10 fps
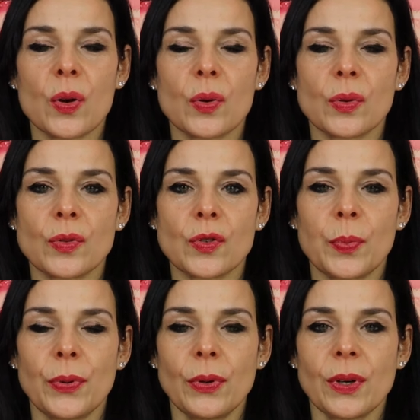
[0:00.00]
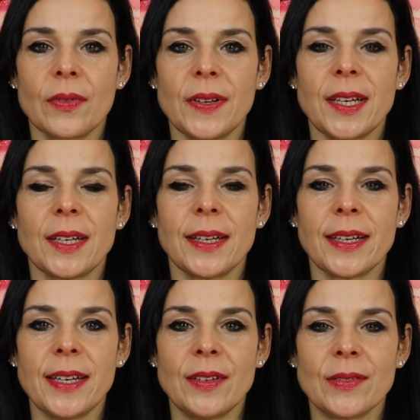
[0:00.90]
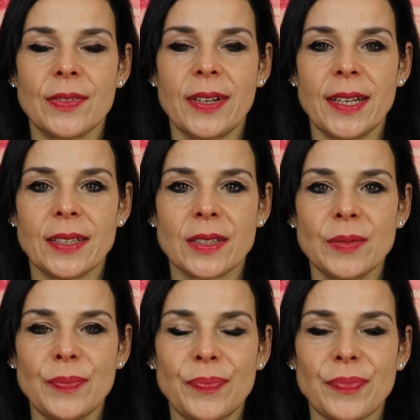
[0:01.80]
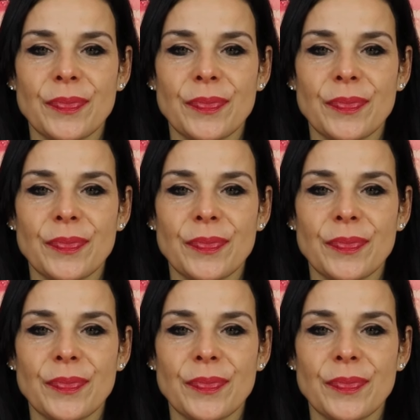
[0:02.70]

und spüre, wie die Energien fließen